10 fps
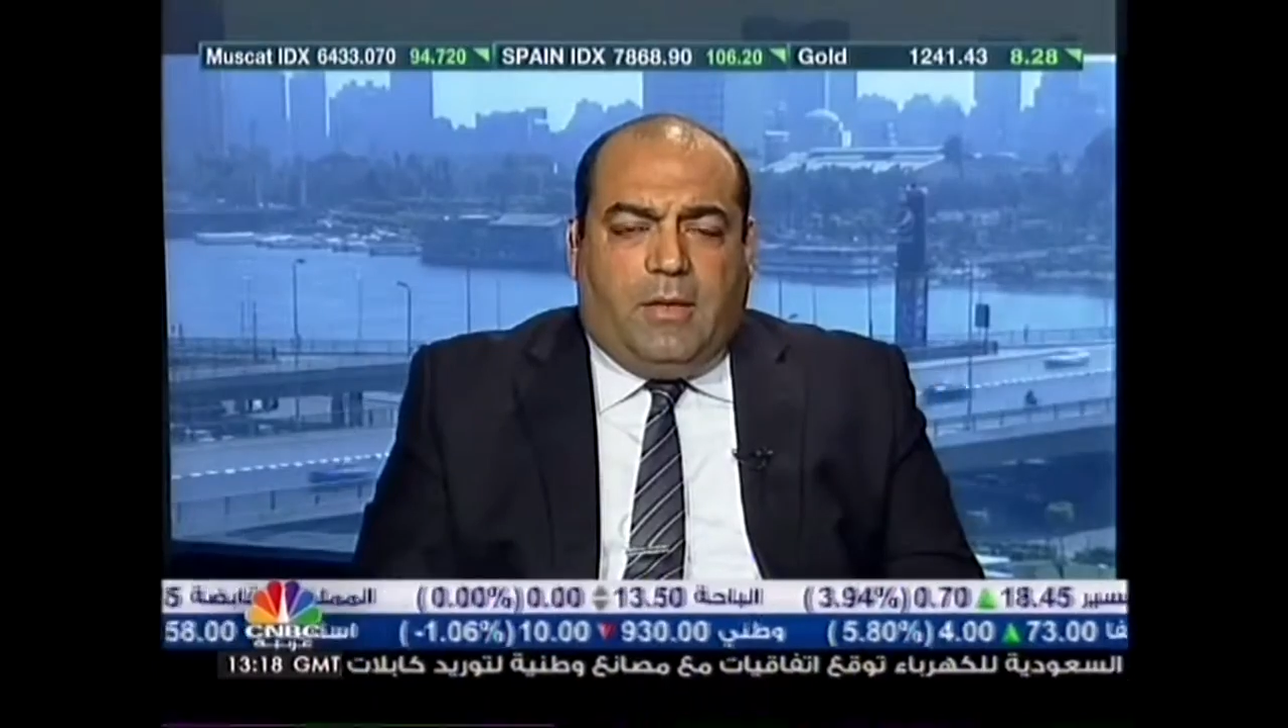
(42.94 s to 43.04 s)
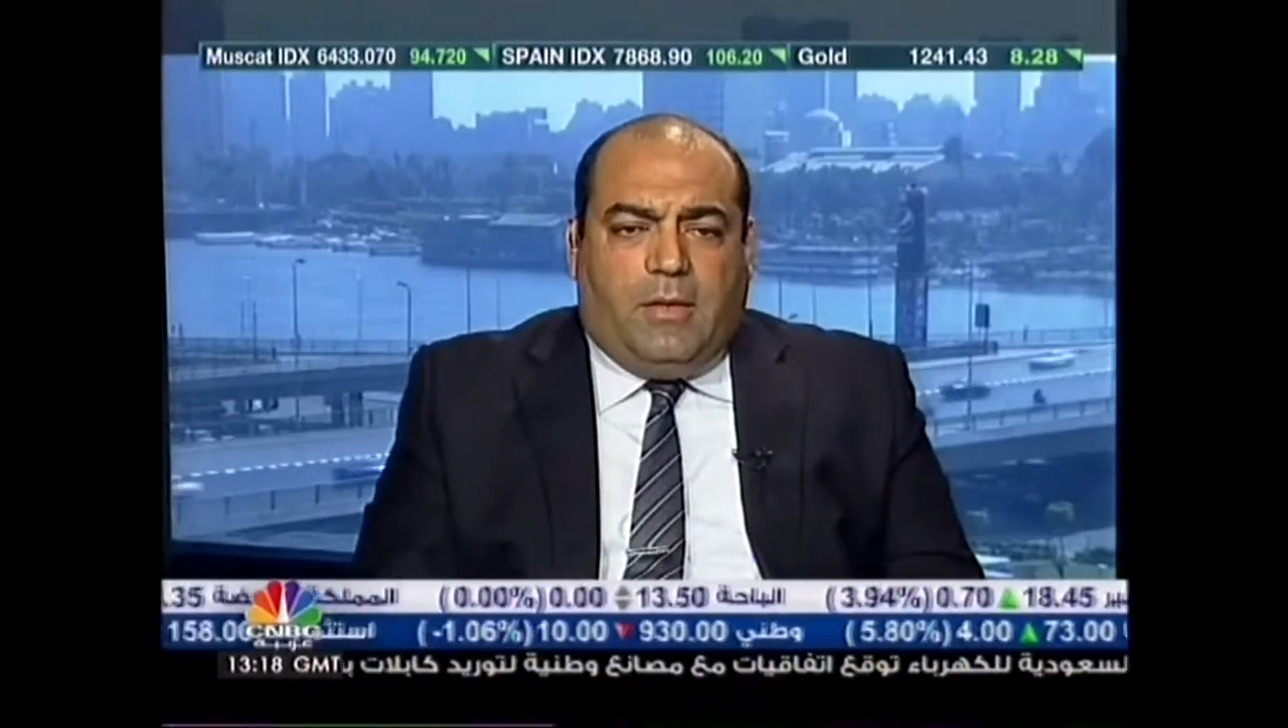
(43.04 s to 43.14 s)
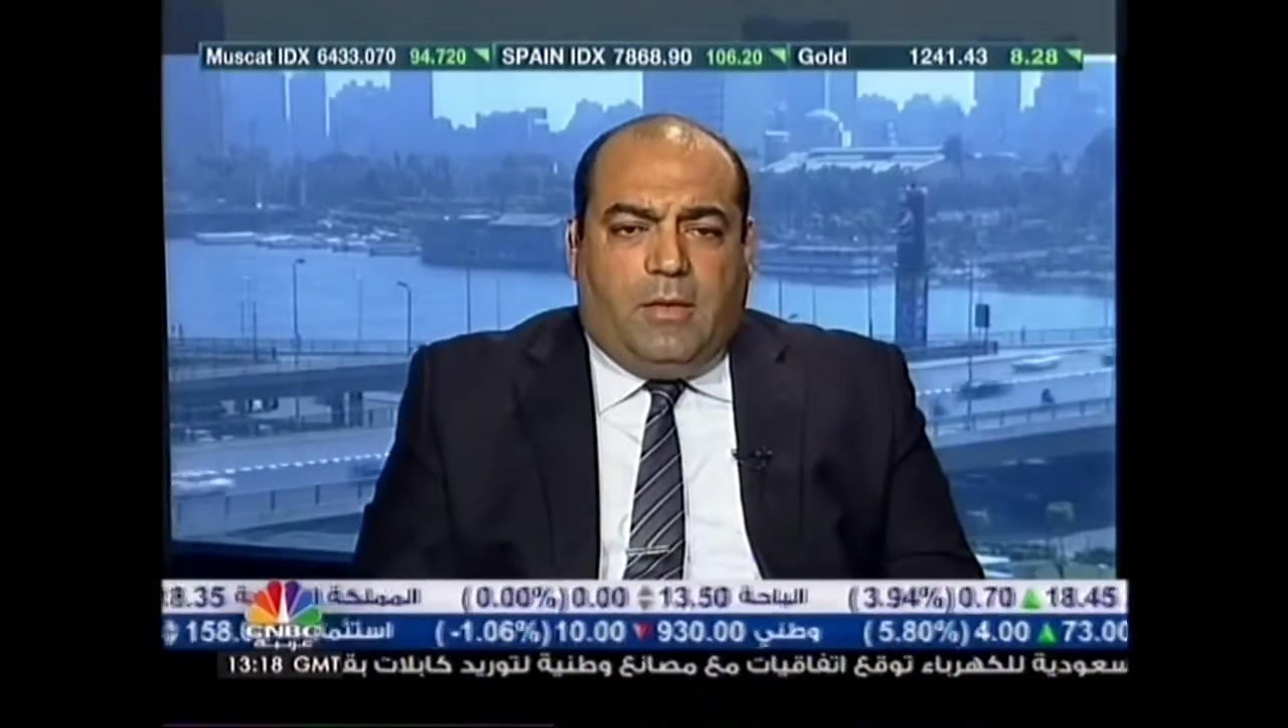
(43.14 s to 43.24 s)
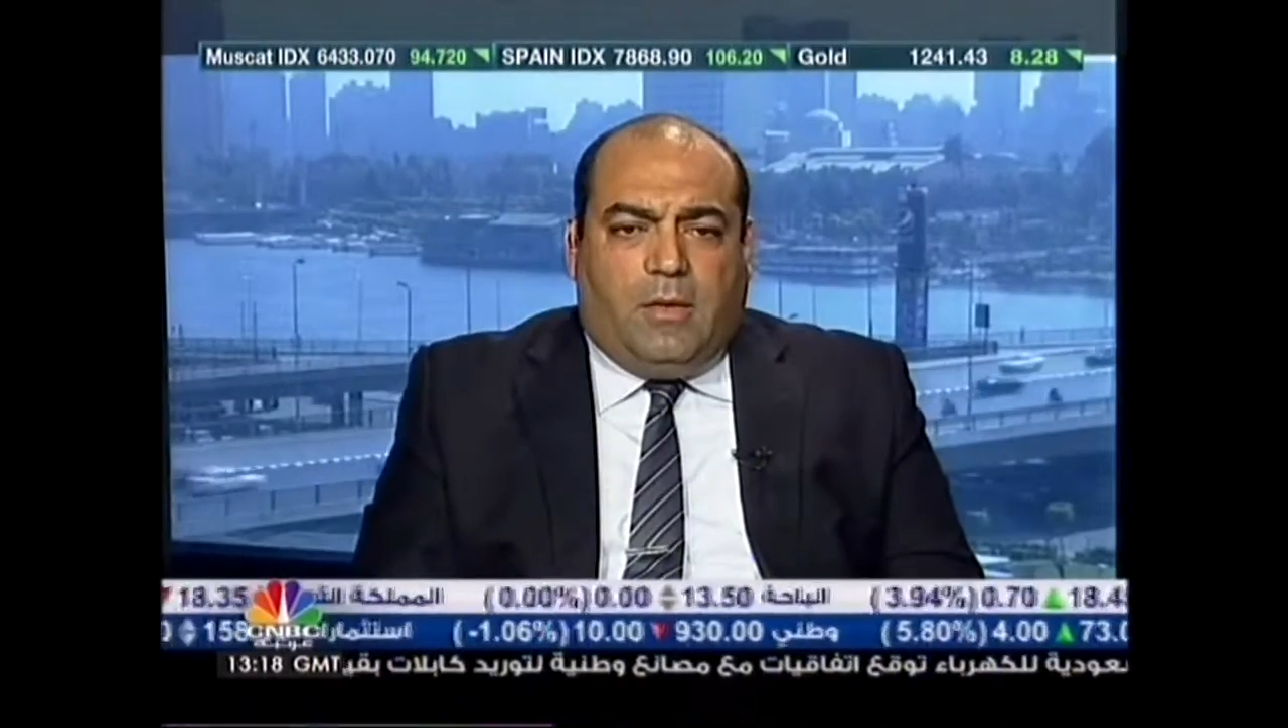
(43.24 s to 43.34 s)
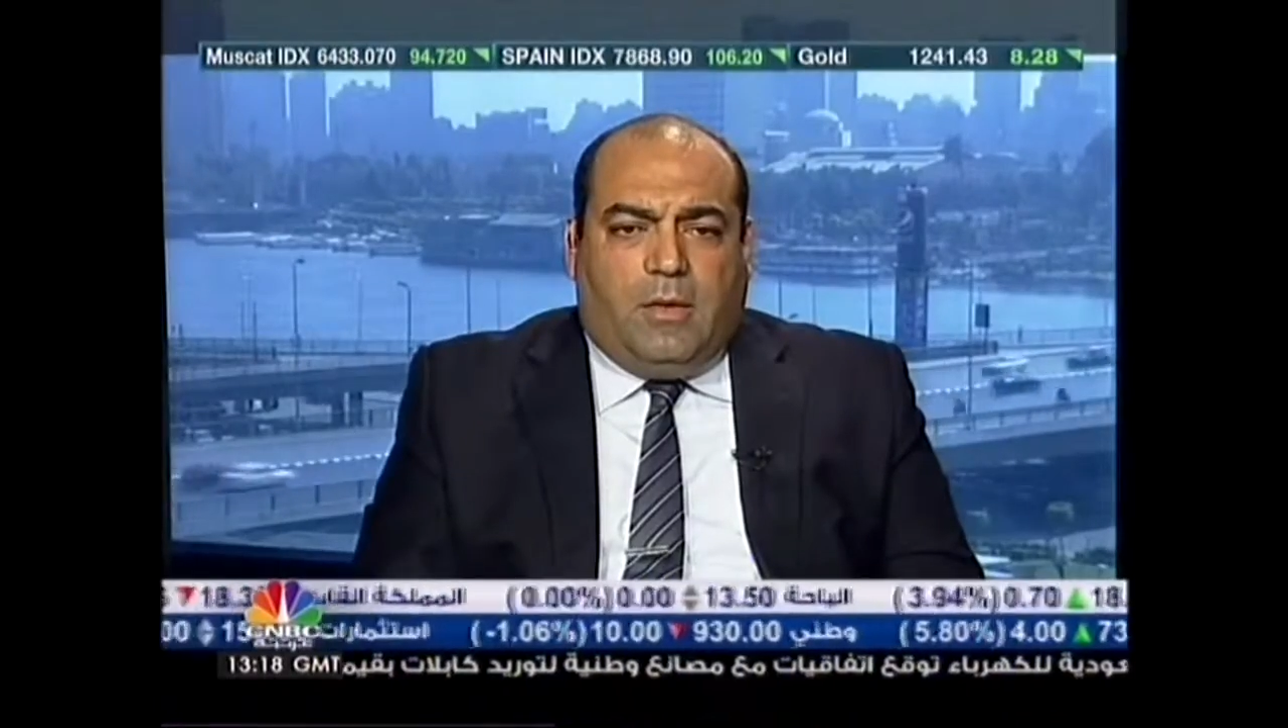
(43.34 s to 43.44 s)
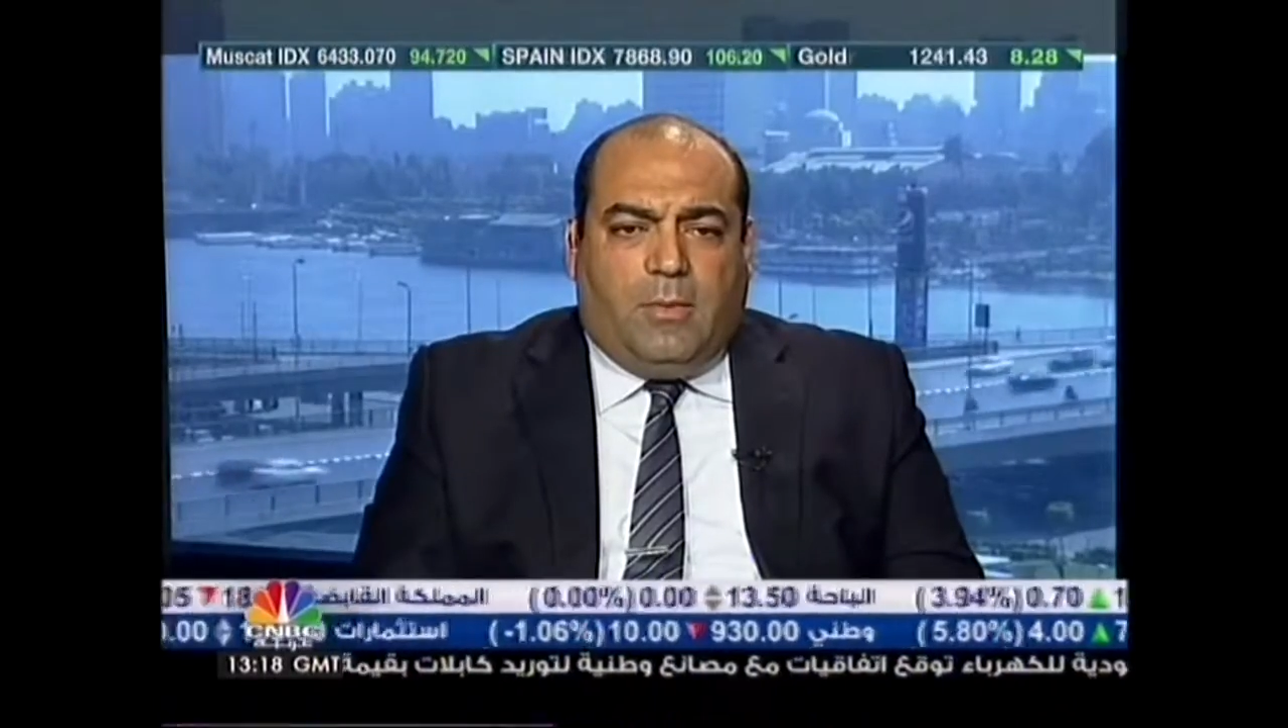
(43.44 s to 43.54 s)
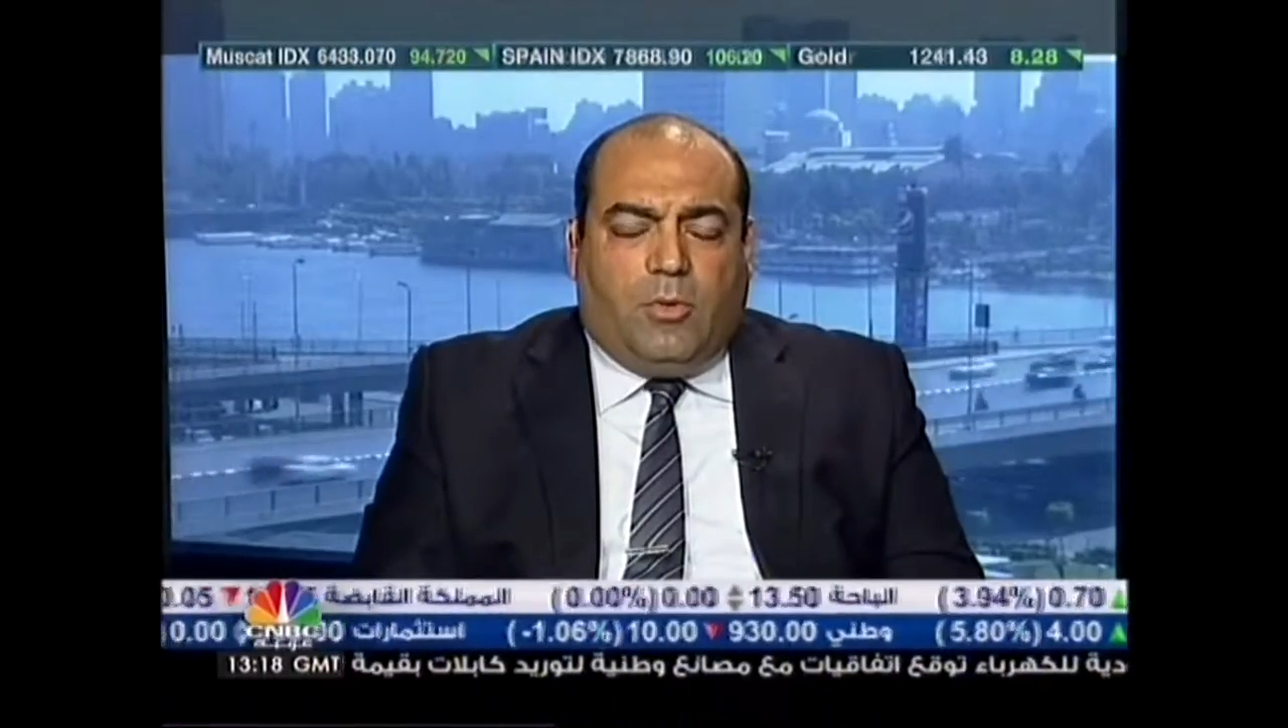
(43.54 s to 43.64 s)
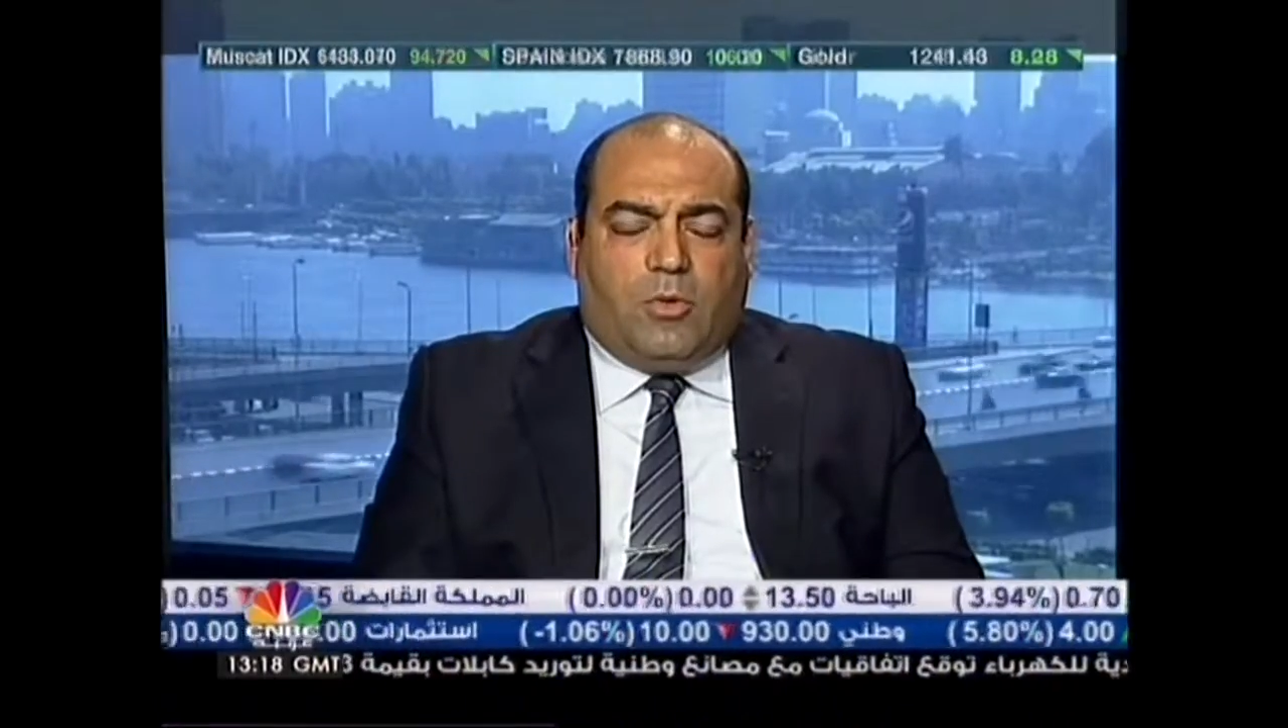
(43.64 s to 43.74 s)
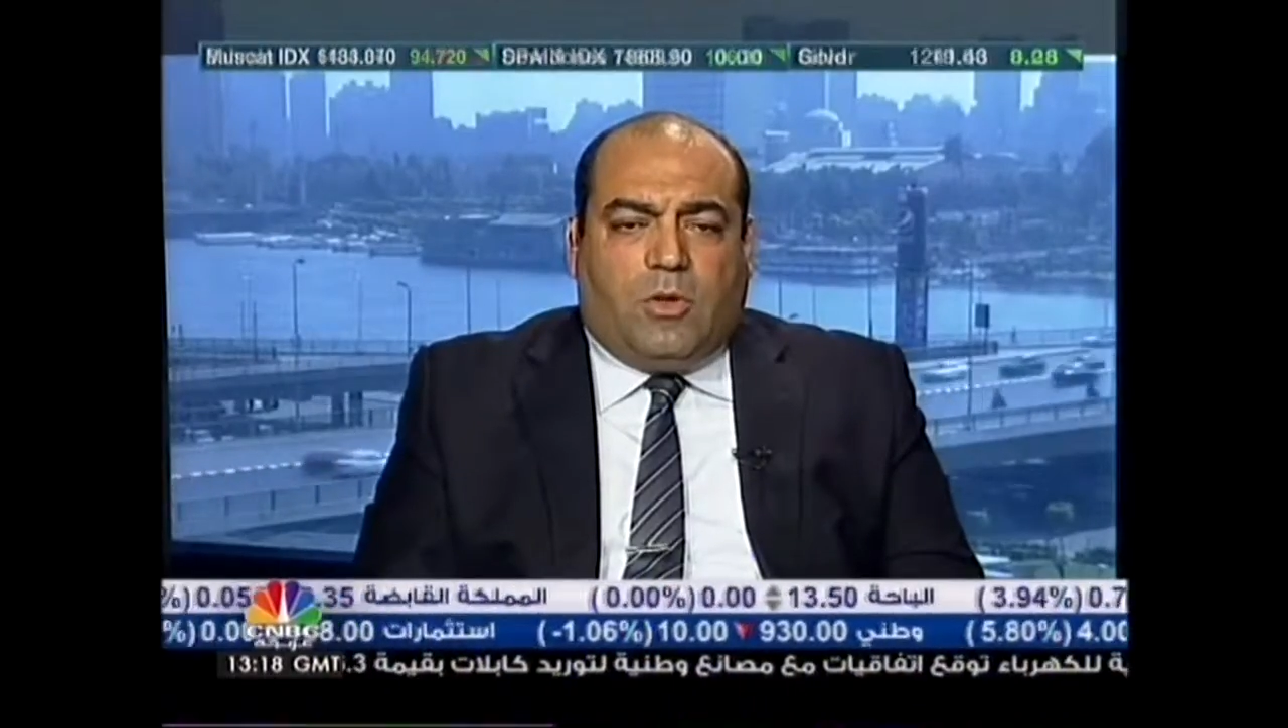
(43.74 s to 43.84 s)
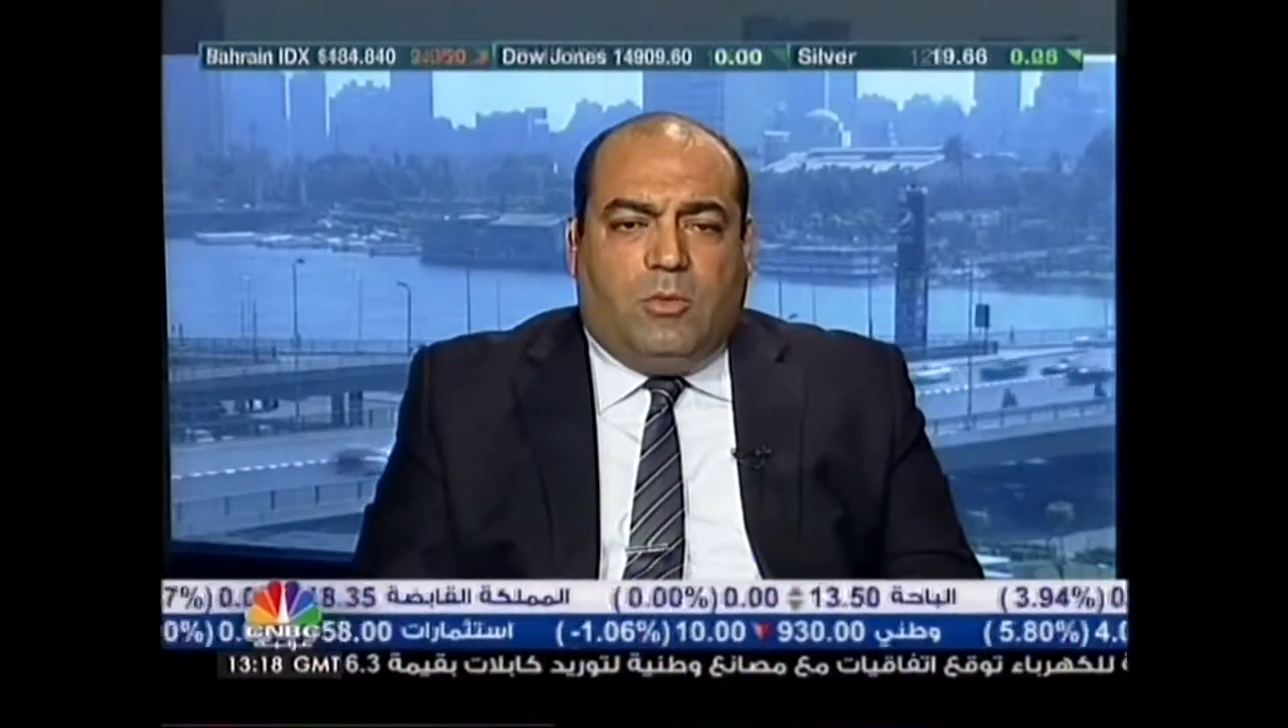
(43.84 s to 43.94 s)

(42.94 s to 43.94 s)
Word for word: ان البورصه